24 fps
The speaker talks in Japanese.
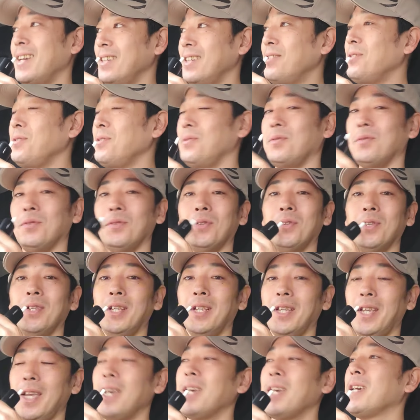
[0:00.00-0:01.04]
はい、ということ
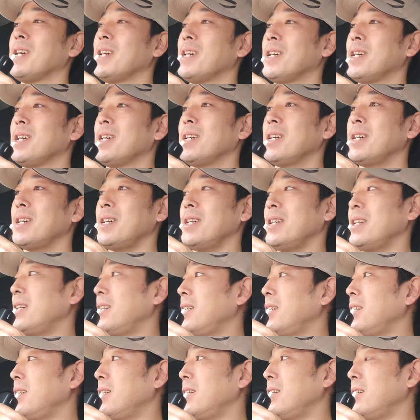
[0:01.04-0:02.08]
でね。
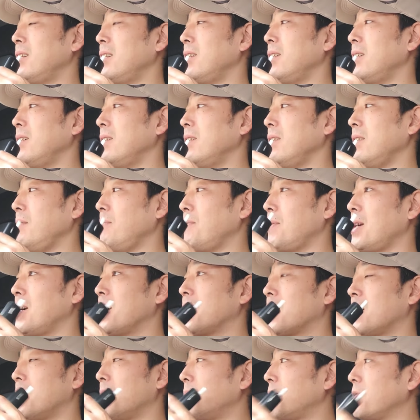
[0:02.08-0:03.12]
えー、で、
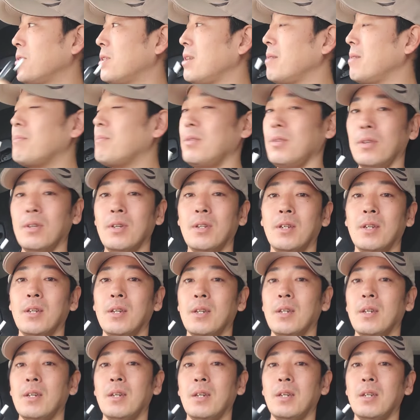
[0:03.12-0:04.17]
マーカーも全部
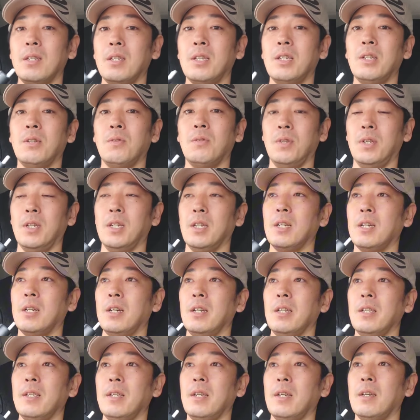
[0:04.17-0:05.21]
えー、白に
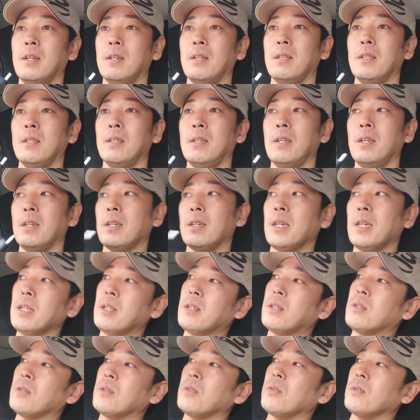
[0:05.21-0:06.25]
変えて。で、
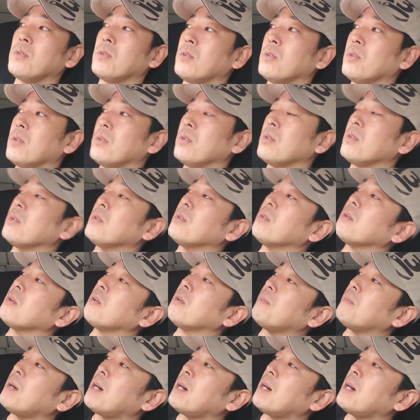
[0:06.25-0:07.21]
ケツの